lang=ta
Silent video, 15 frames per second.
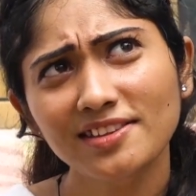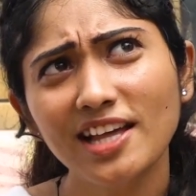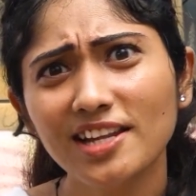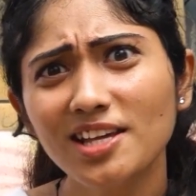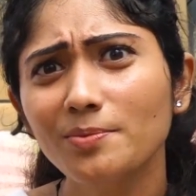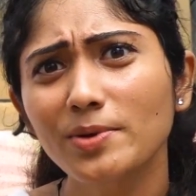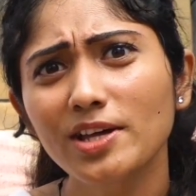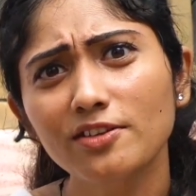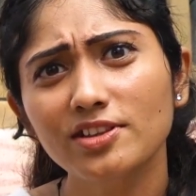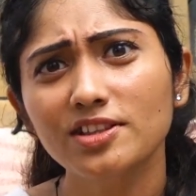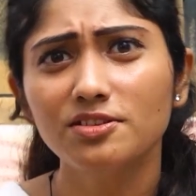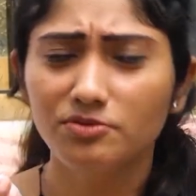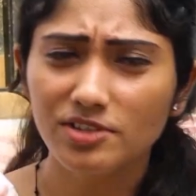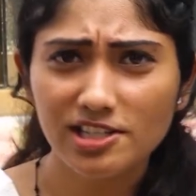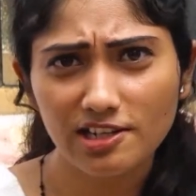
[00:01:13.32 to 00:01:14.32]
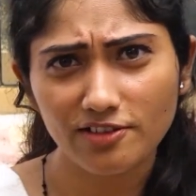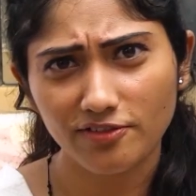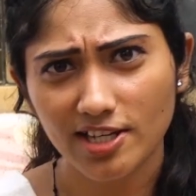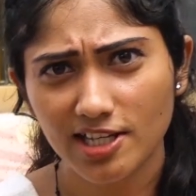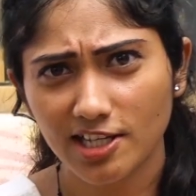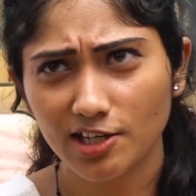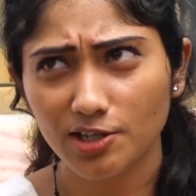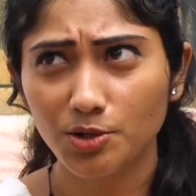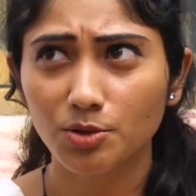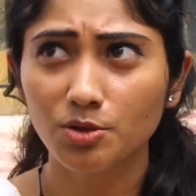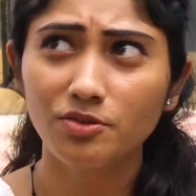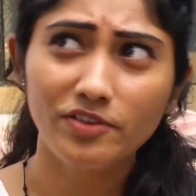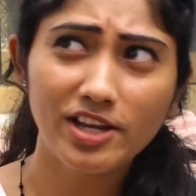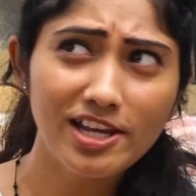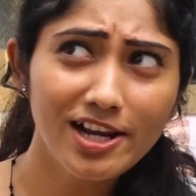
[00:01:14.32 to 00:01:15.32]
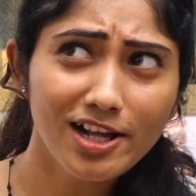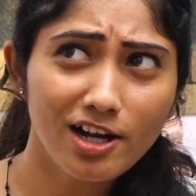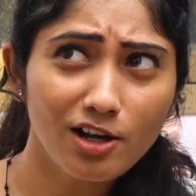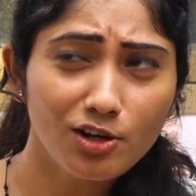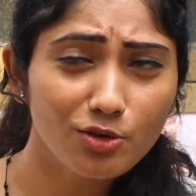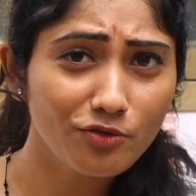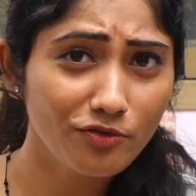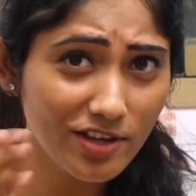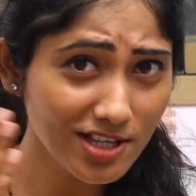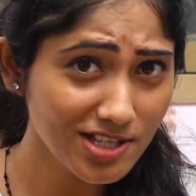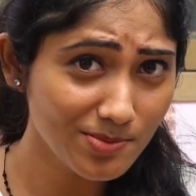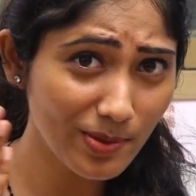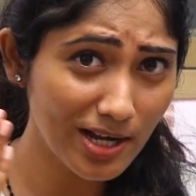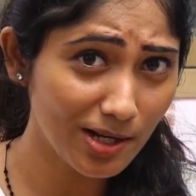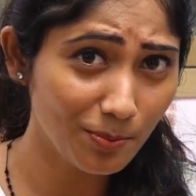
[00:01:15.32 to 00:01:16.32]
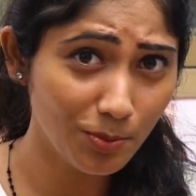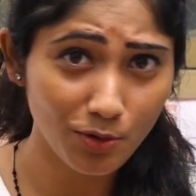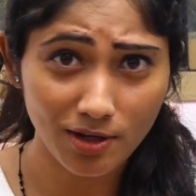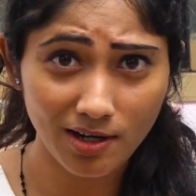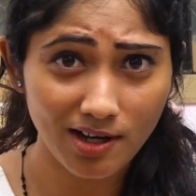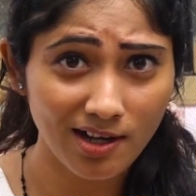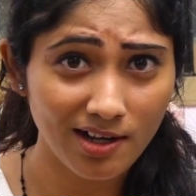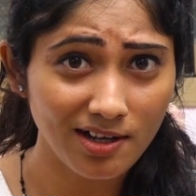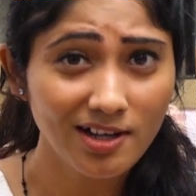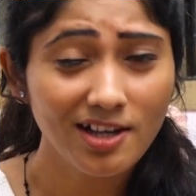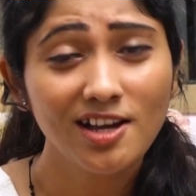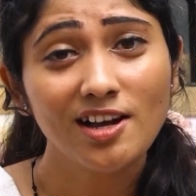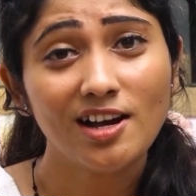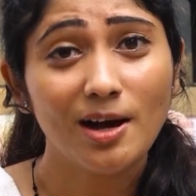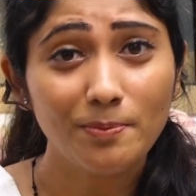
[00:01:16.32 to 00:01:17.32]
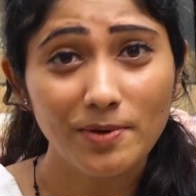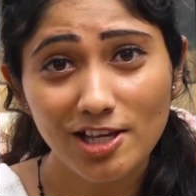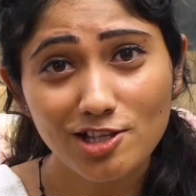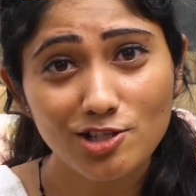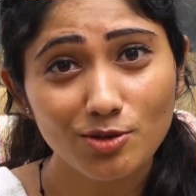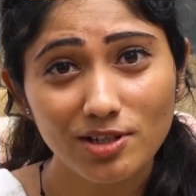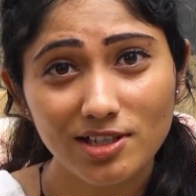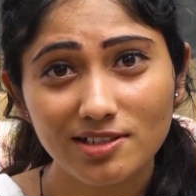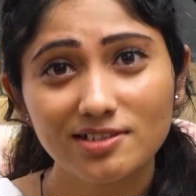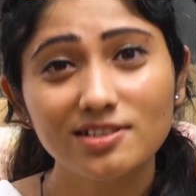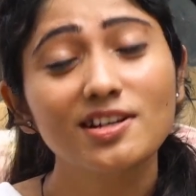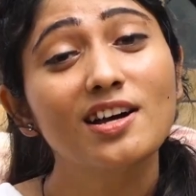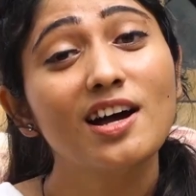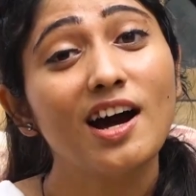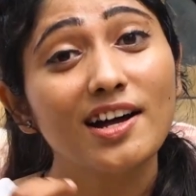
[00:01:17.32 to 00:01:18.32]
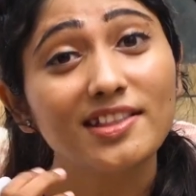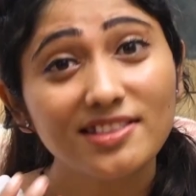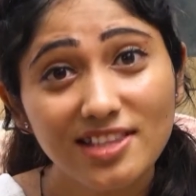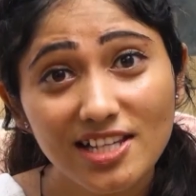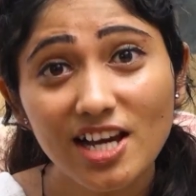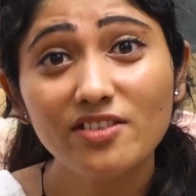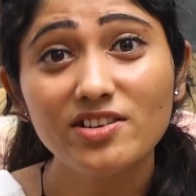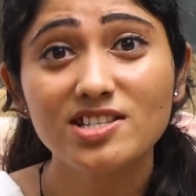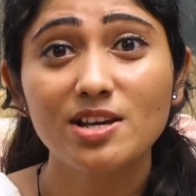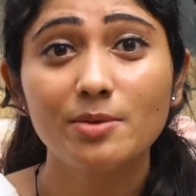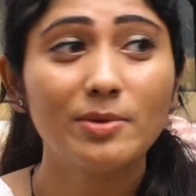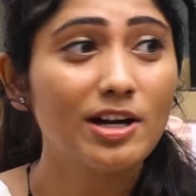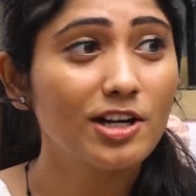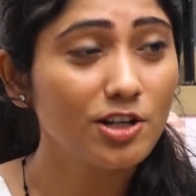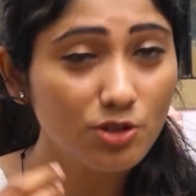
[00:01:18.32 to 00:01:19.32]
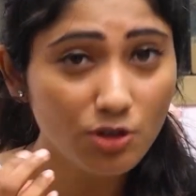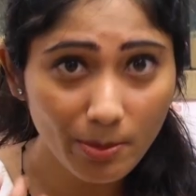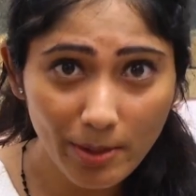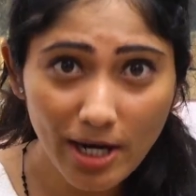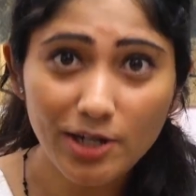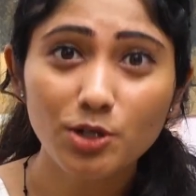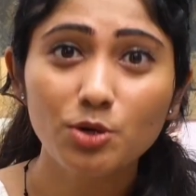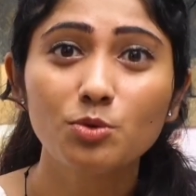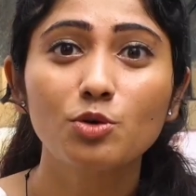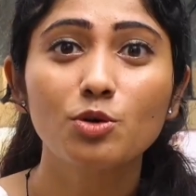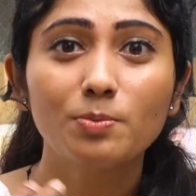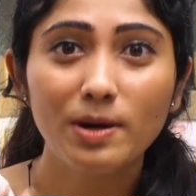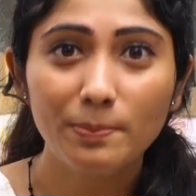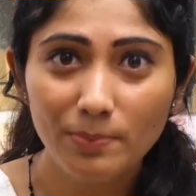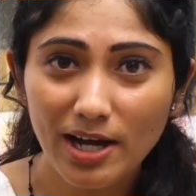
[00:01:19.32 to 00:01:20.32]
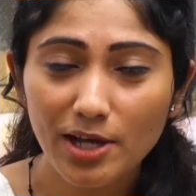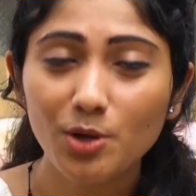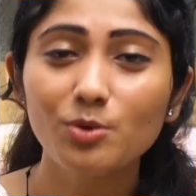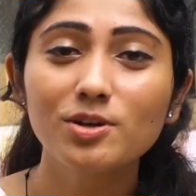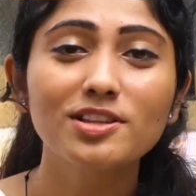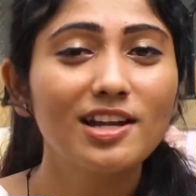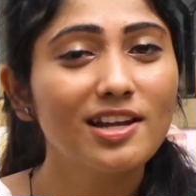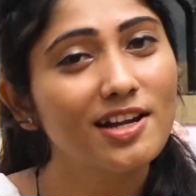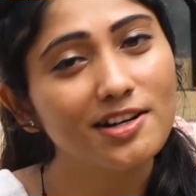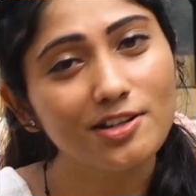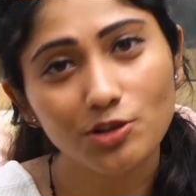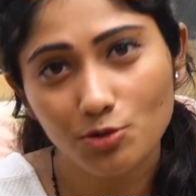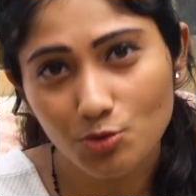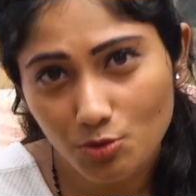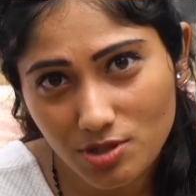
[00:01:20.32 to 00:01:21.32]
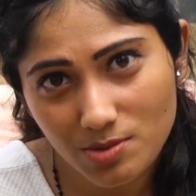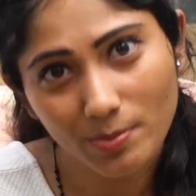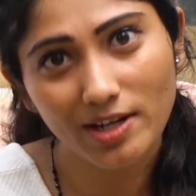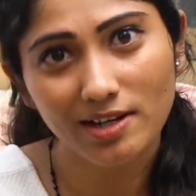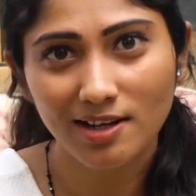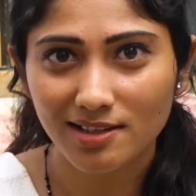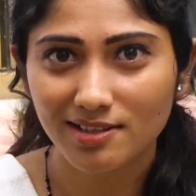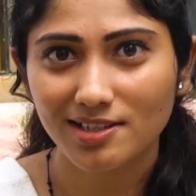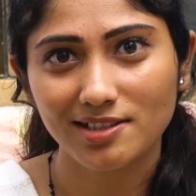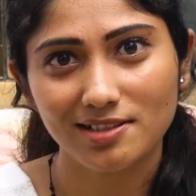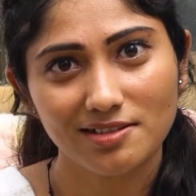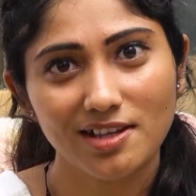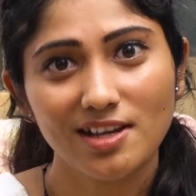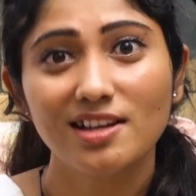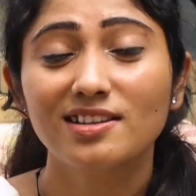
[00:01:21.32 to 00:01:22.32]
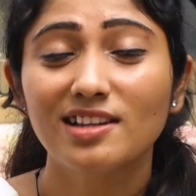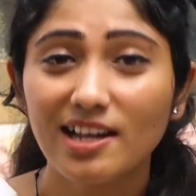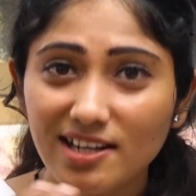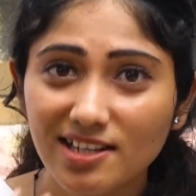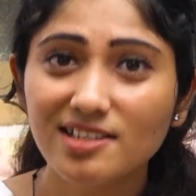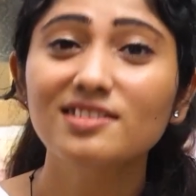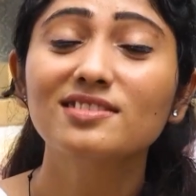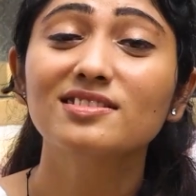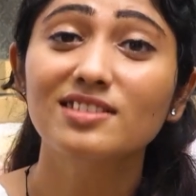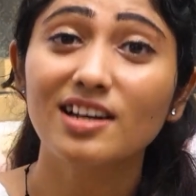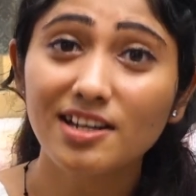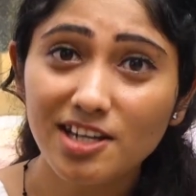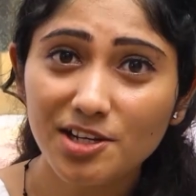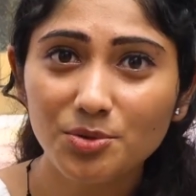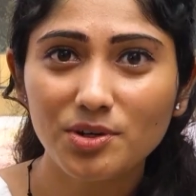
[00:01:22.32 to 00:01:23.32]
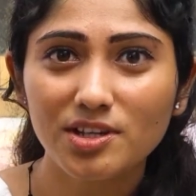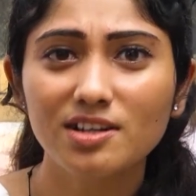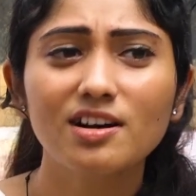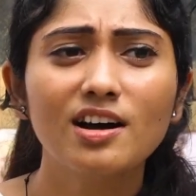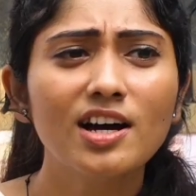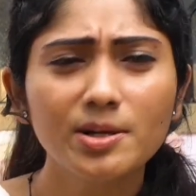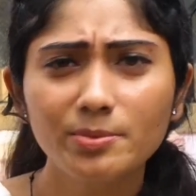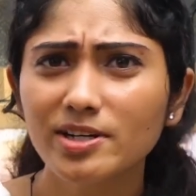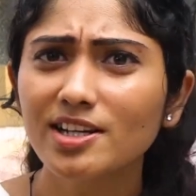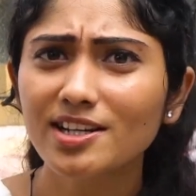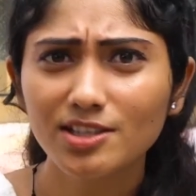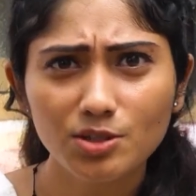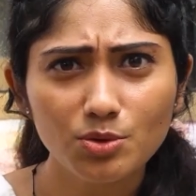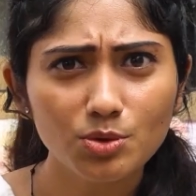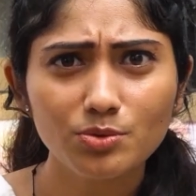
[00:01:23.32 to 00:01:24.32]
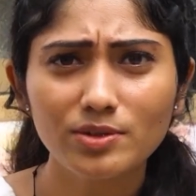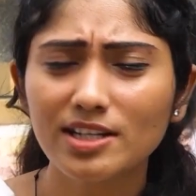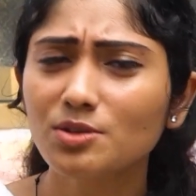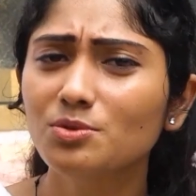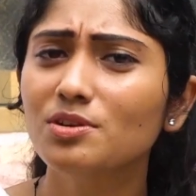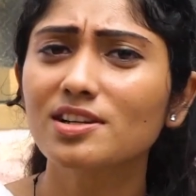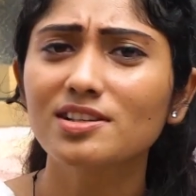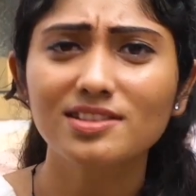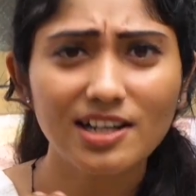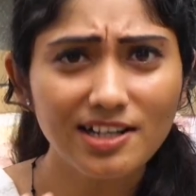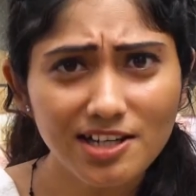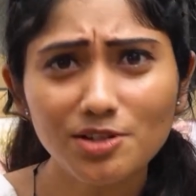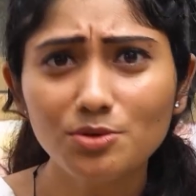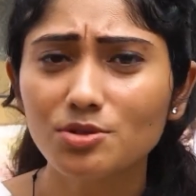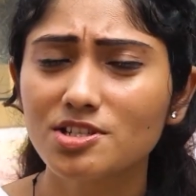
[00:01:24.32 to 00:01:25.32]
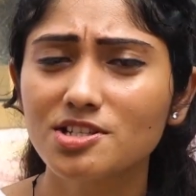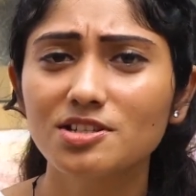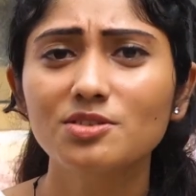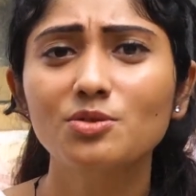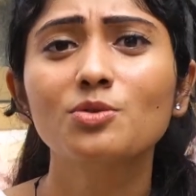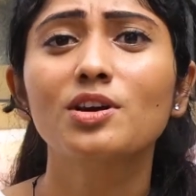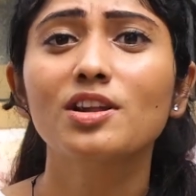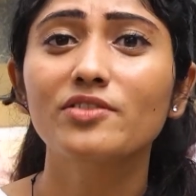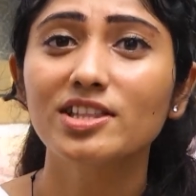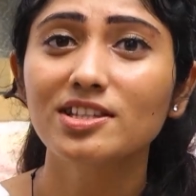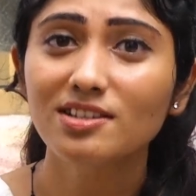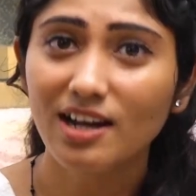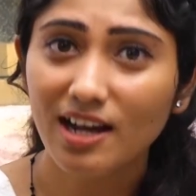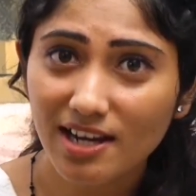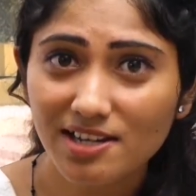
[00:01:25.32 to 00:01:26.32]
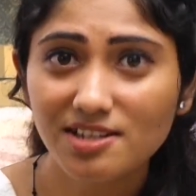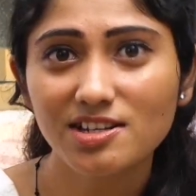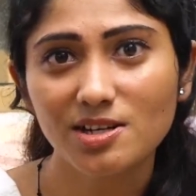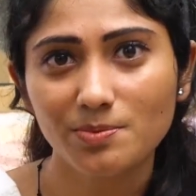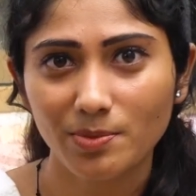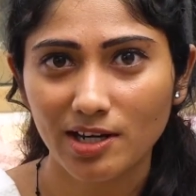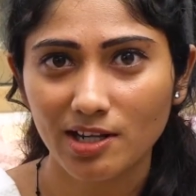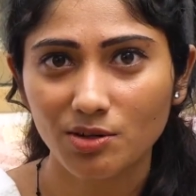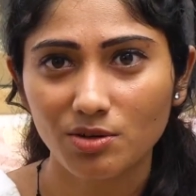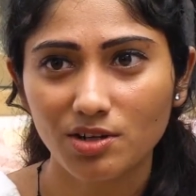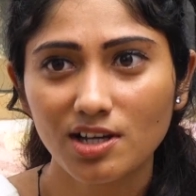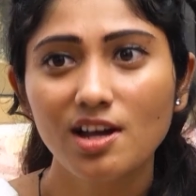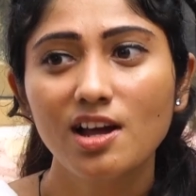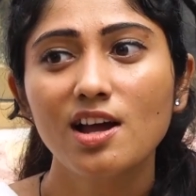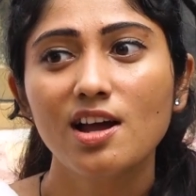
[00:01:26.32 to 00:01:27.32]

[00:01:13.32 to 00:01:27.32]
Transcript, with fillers: நிறைய பேர் வந்து வீட்டில் ஃப்ரீயாக இருக்கும் வெயில் காலம் ஃபேஸ் பேக் போடலாம் அப்படின்னு சொல்லிட்டு அத்தியாவசியமான டொமேட்டோவோ பப்பாயாவோ இதெல்லாம் எடுத்து யூஸ் பண்ணாதீங்க நிறையா தண்ணி குடிங்க அரை மணி நேரத்துக்கு ஒரு வாட்டி உங்களுக்கு தண்ணி குடித்து உங்களை வந்து ஹைட்ரேட் பண்ணிக்கோங்க